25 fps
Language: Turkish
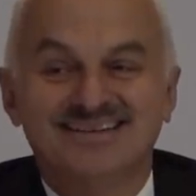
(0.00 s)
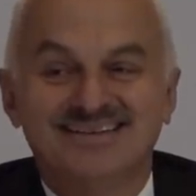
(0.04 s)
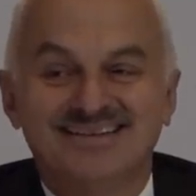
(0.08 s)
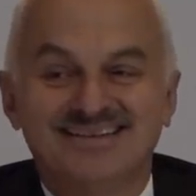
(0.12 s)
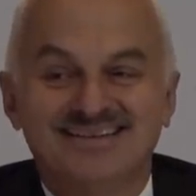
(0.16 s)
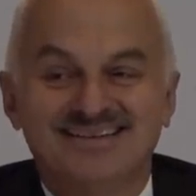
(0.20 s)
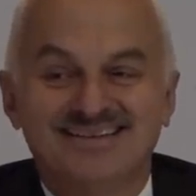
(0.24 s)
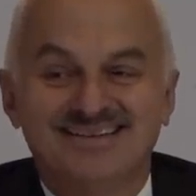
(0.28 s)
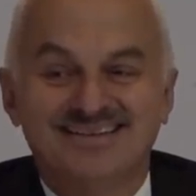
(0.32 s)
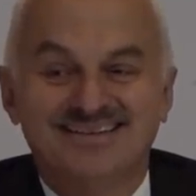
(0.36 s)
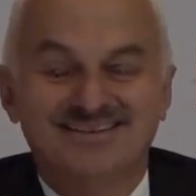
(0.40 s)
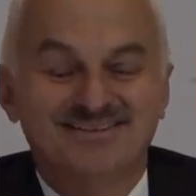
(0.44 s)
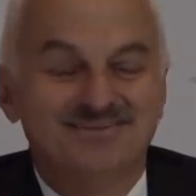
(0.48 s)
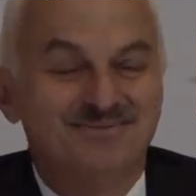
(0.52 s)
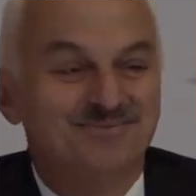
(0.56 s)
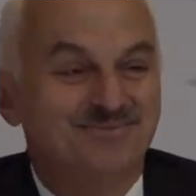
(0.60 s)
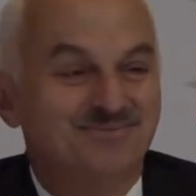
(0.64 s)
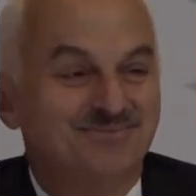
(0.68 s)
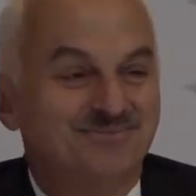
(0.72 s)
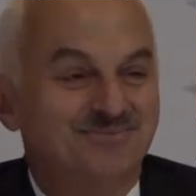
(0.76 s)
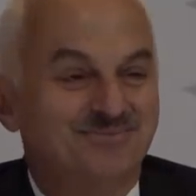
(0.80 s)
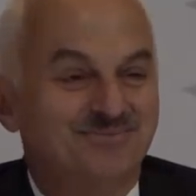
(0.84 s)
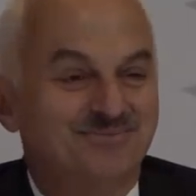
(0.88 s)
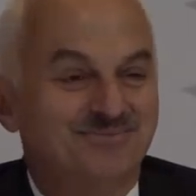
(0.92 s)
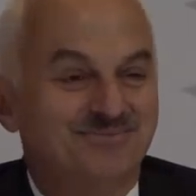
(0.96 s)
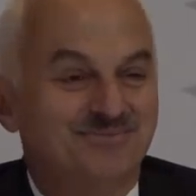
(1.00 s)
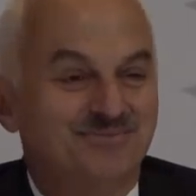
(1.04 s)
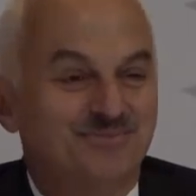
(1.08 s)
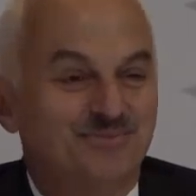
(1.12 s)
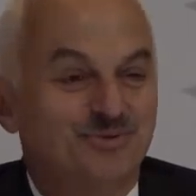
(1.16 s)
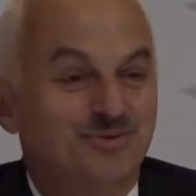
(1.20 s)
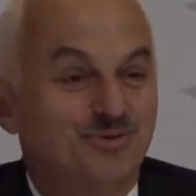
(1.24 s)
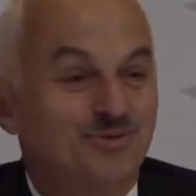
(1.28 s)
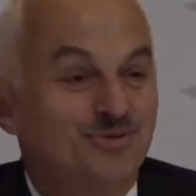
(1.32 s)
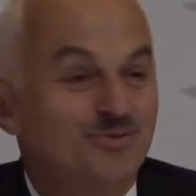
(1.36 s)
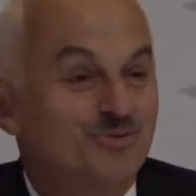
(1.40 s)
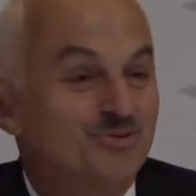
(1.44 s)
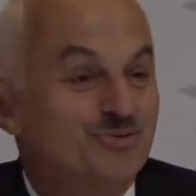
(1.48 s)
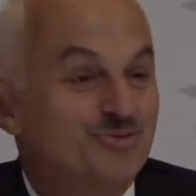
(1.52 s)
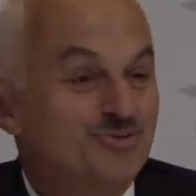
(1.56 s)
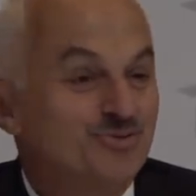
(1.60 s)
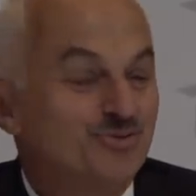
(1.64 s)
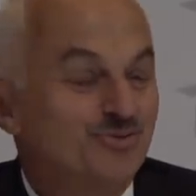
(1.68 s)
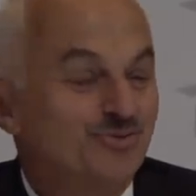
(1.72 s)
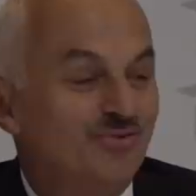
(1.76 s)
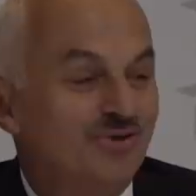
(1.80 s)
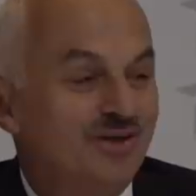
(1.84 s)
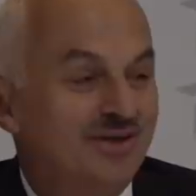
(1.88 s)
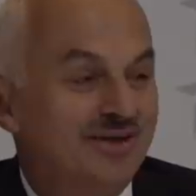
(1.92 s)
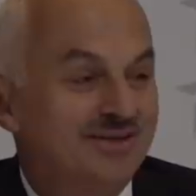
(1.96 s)
E, bu
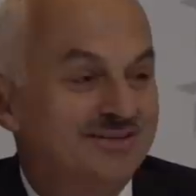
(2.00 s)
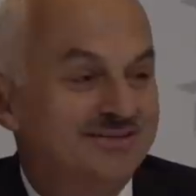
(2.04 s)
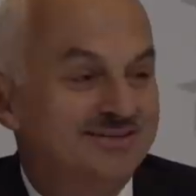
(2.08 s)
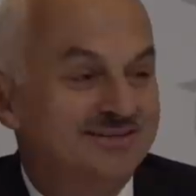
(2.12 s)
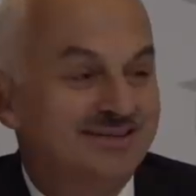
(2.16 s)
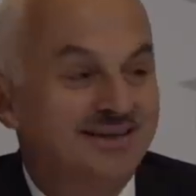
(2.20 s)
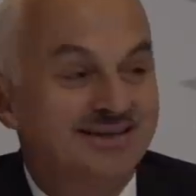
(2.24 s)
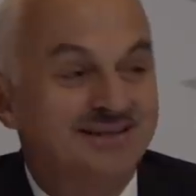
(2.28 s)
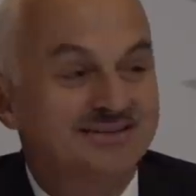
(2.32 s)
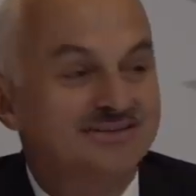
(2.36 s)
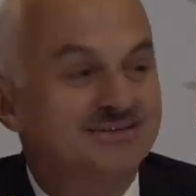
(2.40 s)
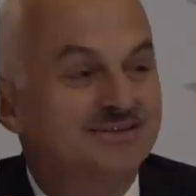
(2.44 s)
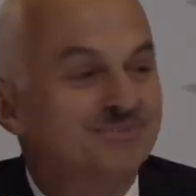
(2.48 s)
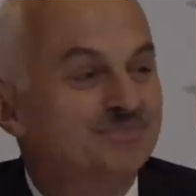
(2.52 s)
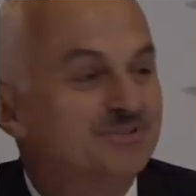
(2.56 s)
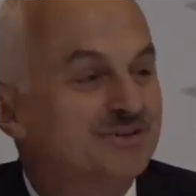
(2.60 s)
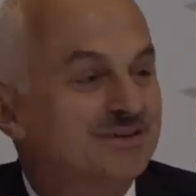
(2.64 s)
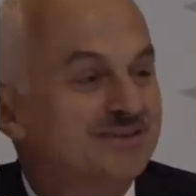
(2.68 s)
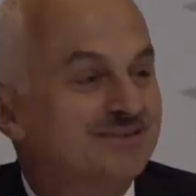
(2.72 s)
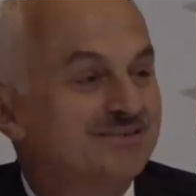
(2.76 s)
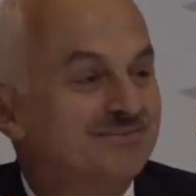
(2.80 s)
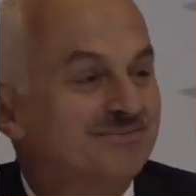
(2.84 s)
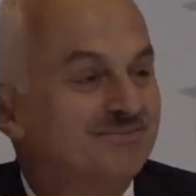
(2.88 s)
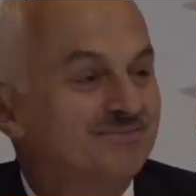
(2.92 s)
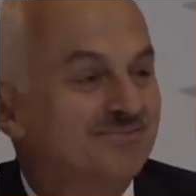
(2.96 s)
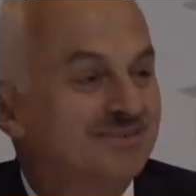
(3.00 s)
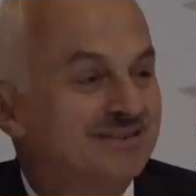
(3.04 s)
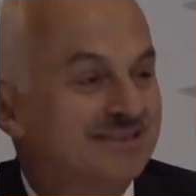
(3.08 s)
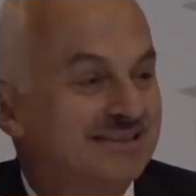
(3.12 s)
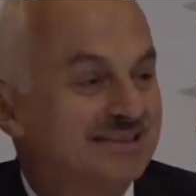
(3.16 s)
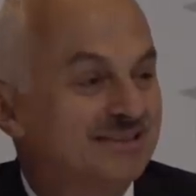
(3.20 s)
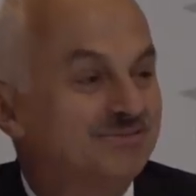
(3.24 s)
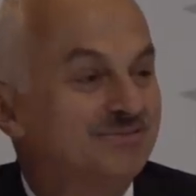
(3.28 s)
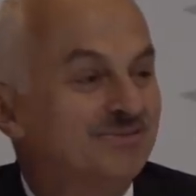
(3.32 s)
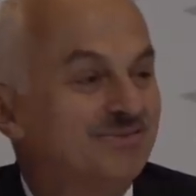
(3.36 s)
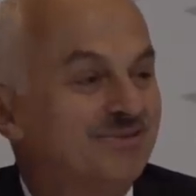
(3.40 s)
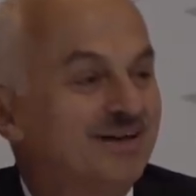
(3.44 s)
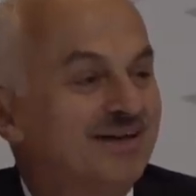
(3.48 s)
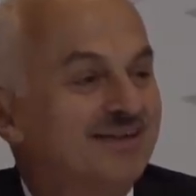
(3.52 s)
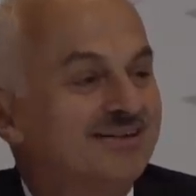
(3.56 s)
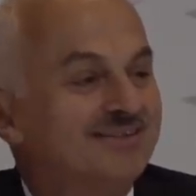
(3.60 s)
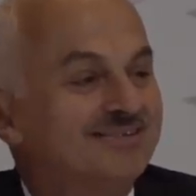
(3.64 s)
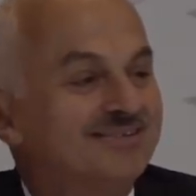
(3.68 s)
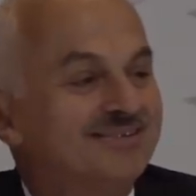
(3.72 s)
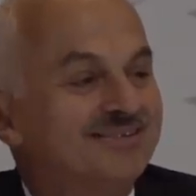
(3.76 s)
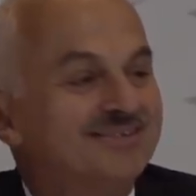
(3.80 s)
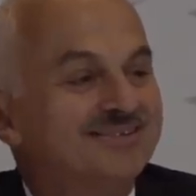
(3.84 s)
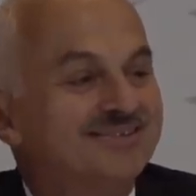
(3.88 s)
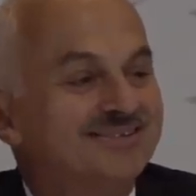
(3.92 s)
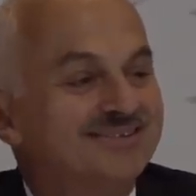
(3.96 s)
Yusuf Has Hacib'in kitabı
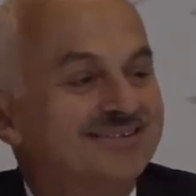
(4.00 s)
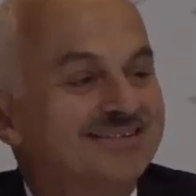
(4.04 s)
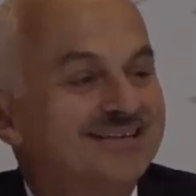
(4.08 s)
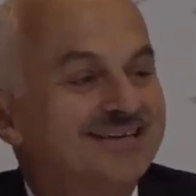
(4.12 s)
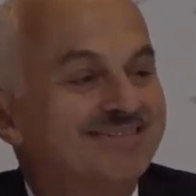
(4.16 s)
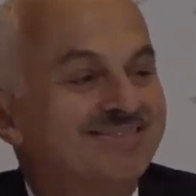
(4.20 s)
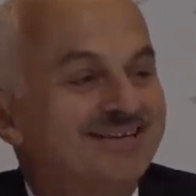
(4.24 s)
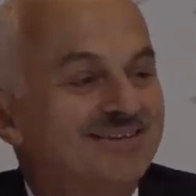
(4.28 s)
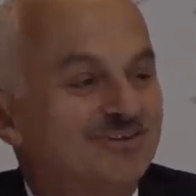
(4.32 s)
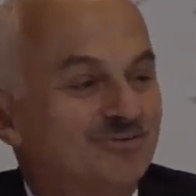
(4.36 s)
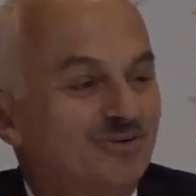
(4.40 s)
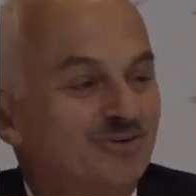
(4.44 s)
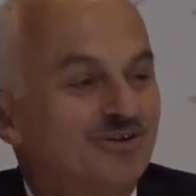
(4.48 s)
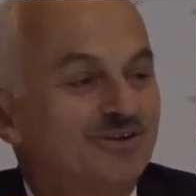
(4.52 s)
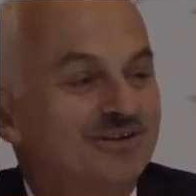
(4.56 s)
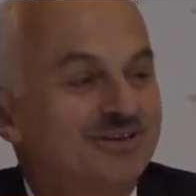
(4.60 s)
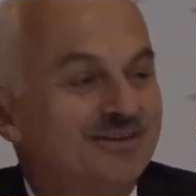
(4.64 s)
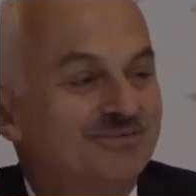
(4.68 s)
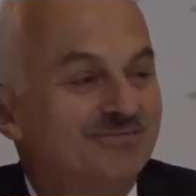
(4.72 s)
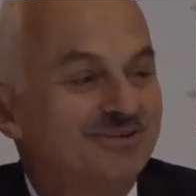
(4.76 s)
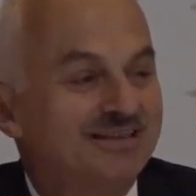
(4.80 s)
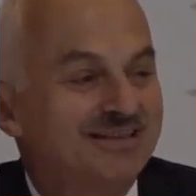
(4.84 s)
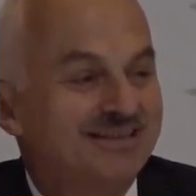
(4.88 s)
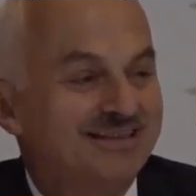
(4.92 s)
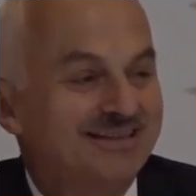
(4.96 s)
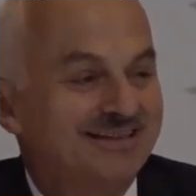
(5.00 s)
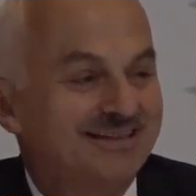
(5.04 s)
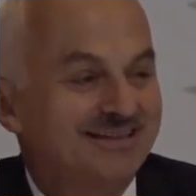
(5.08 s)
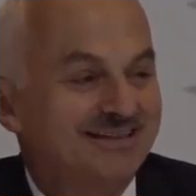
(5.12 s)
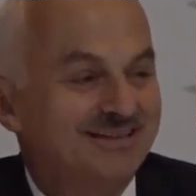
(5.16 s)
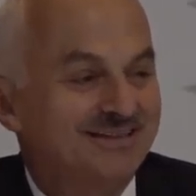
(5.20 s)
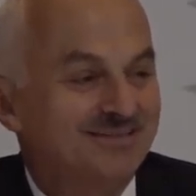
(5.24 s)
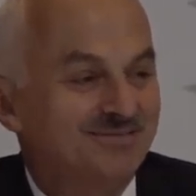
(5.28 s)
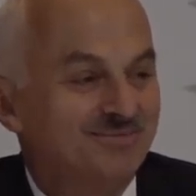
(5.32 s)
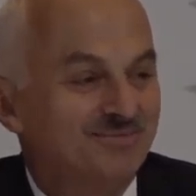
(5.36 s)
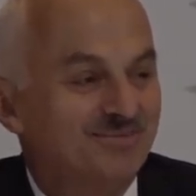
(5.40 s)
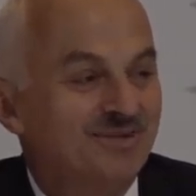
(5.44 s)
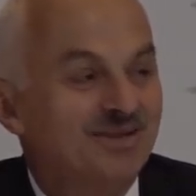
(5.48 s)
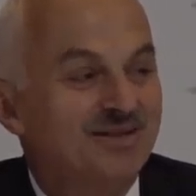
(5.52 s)
vardır. Devlet yönetimiyle ilgili.